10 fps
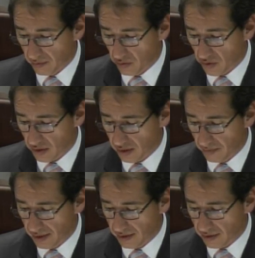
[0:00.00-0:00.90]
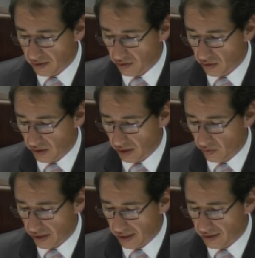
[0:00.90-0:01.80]
hay muchos asambleístas que solo tienen
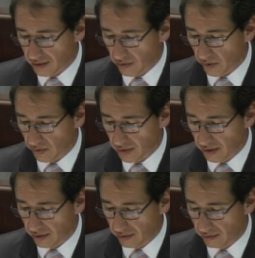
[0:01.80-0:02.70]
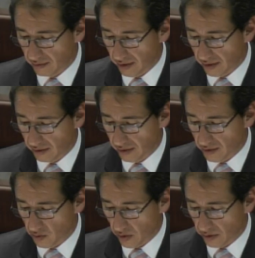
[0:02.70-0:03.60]
una casa y cuando salen tienen tres
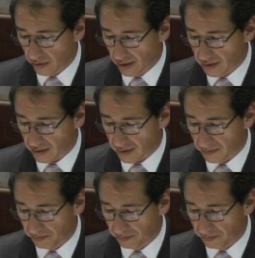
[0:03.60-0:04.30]
o cuatro casas